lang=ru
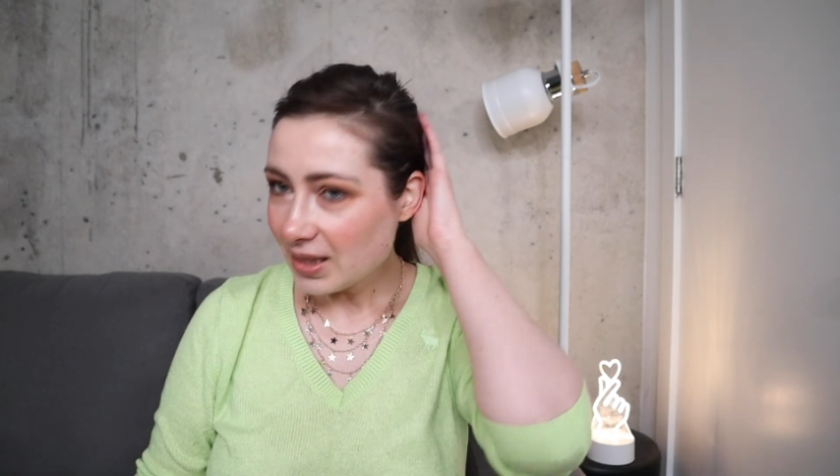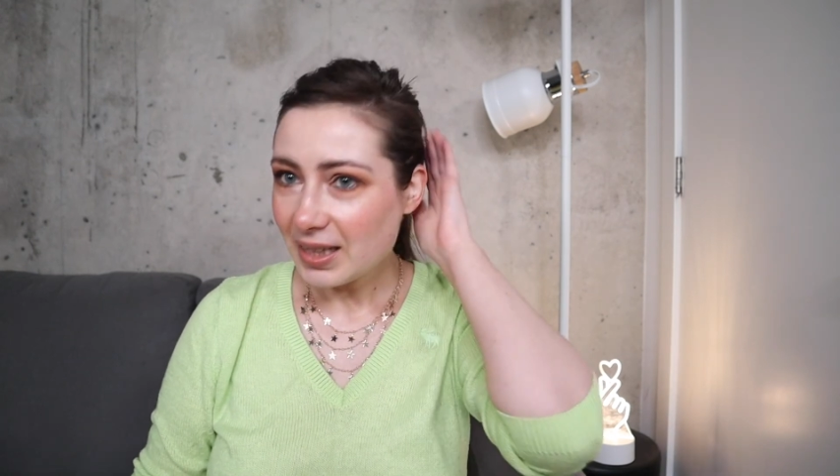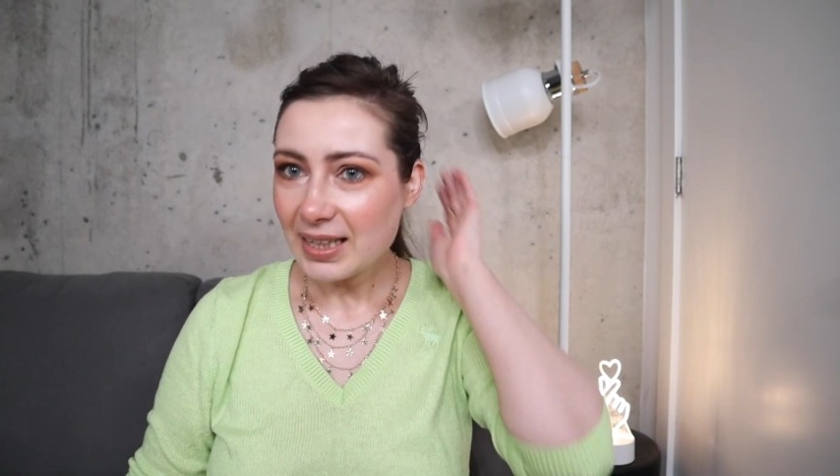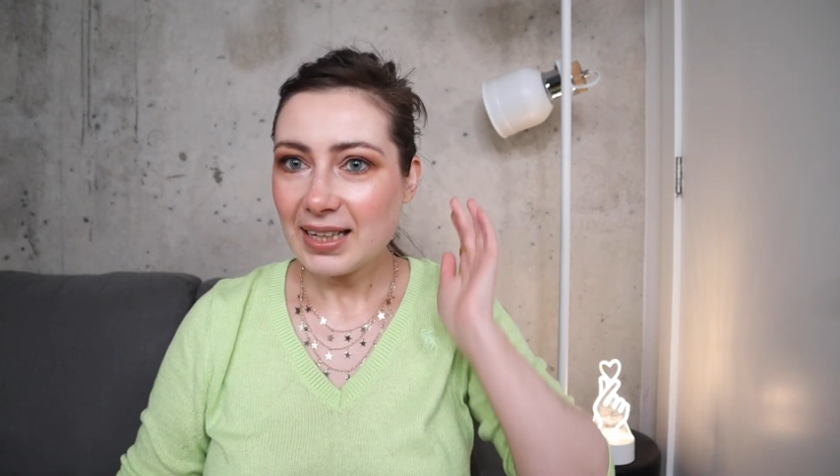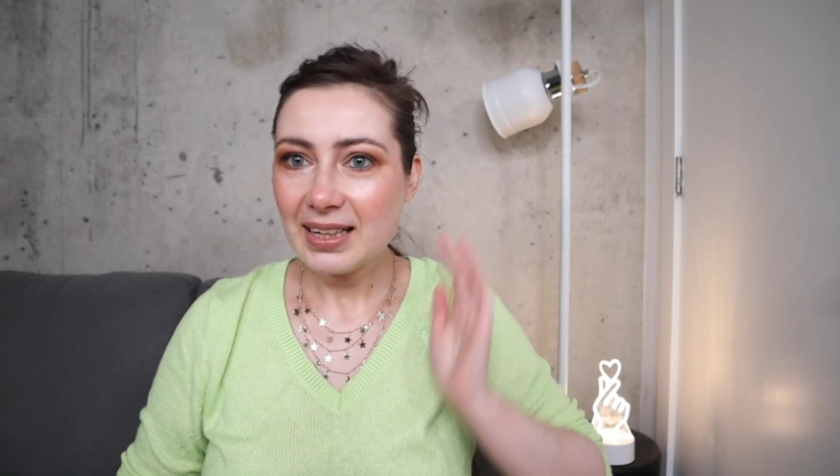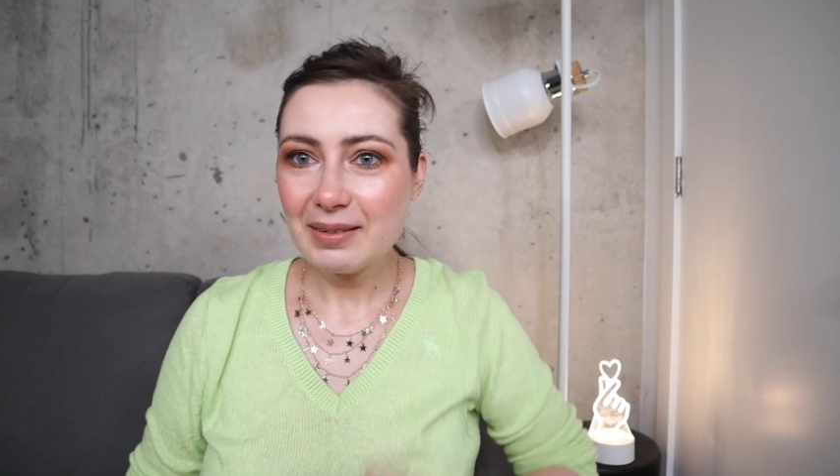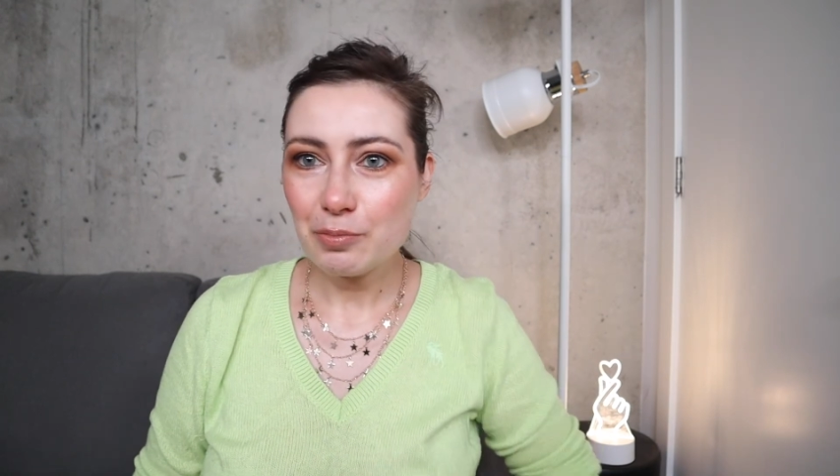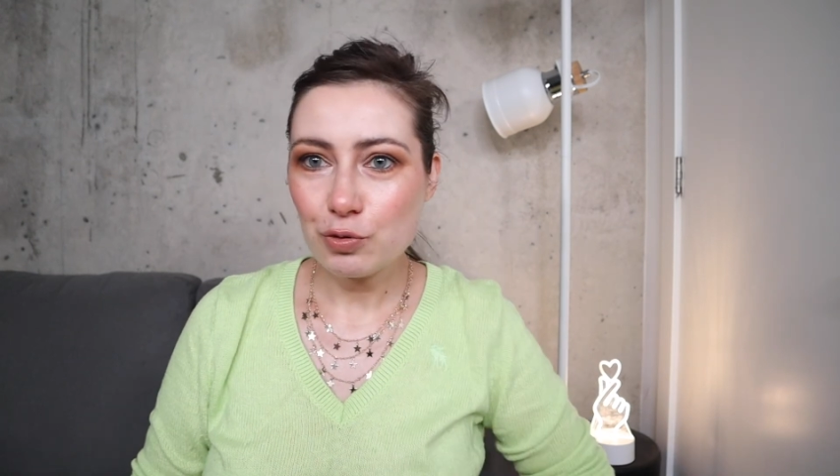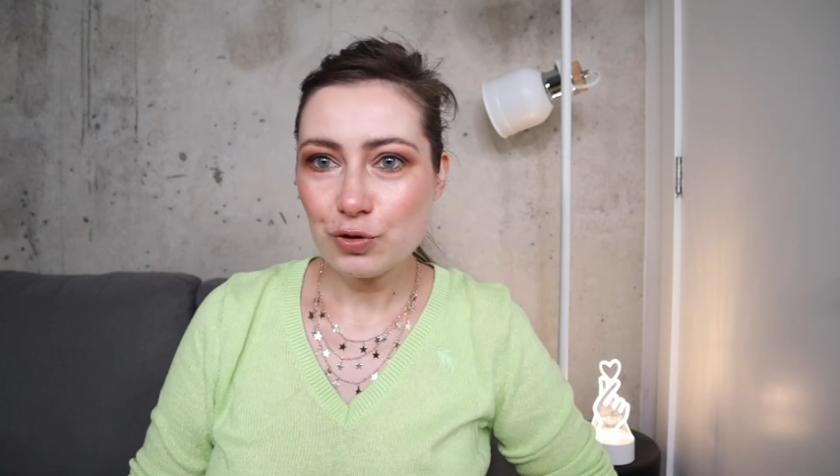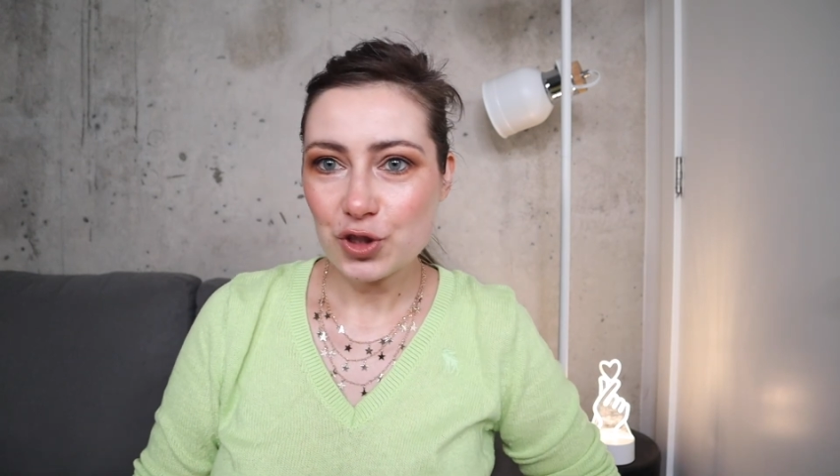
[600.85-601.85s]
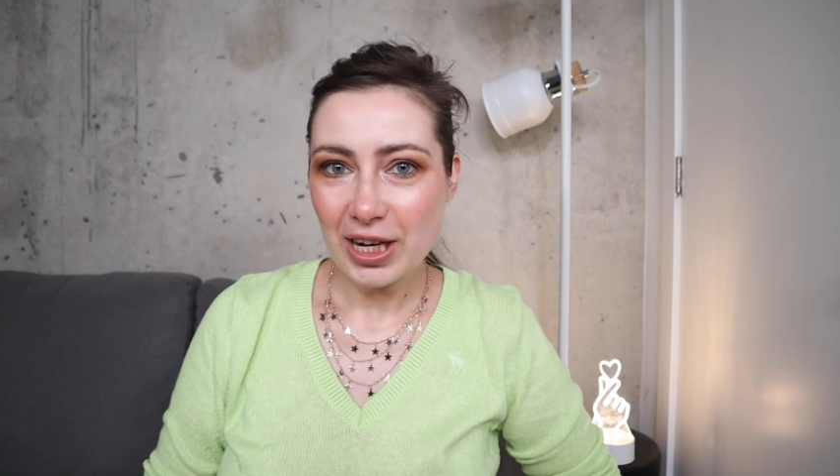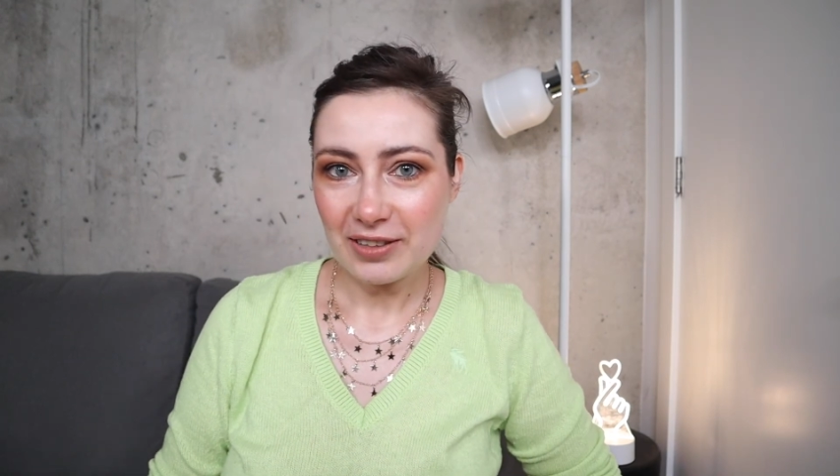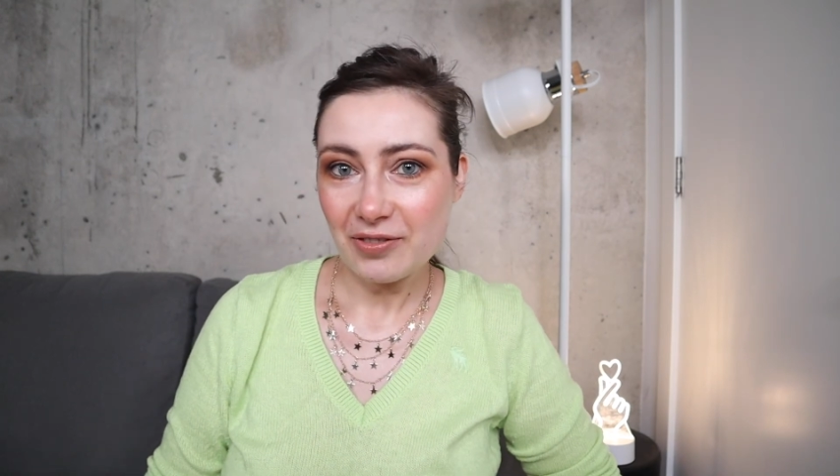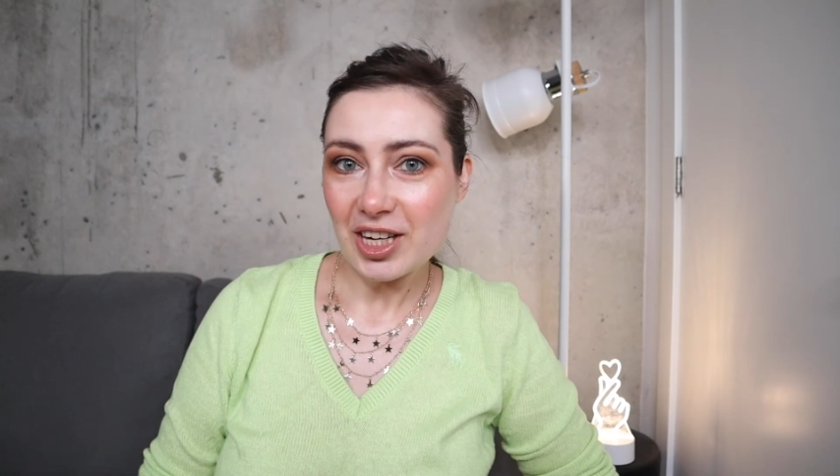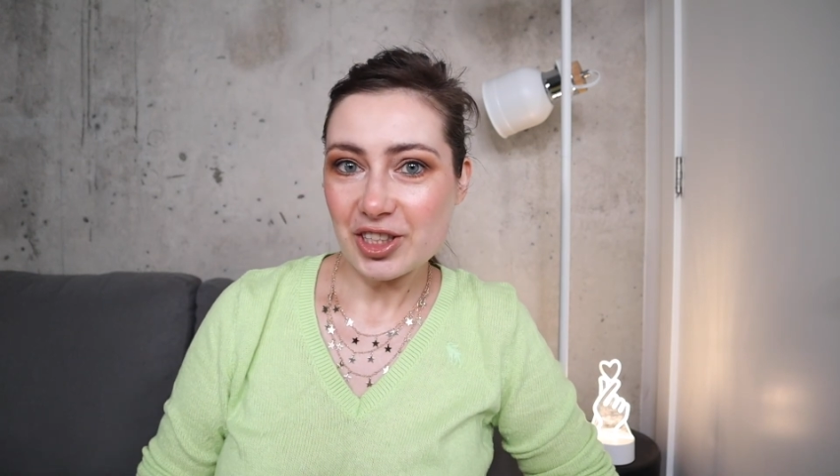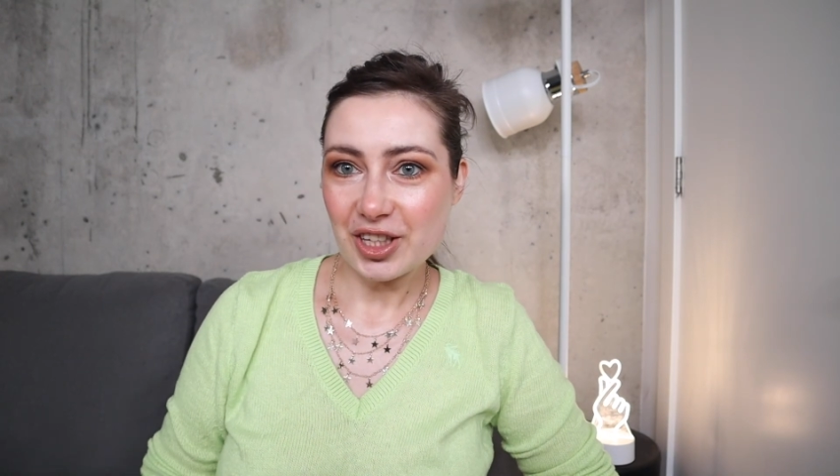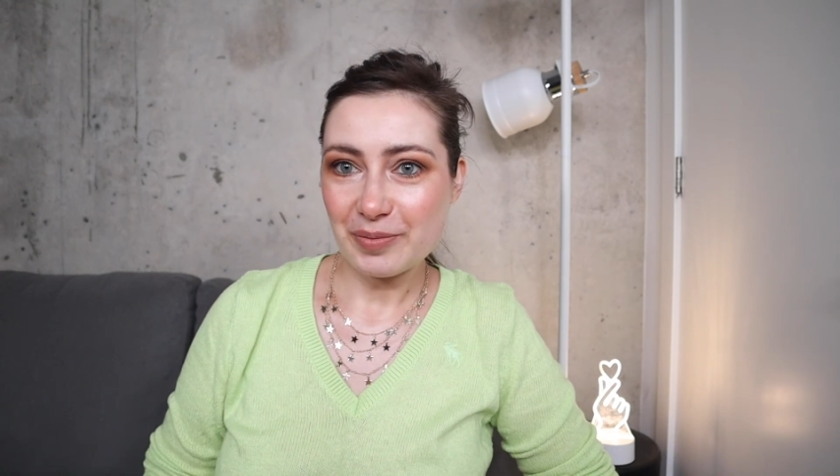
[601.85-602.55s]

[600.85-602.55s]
э, буду ждать ваших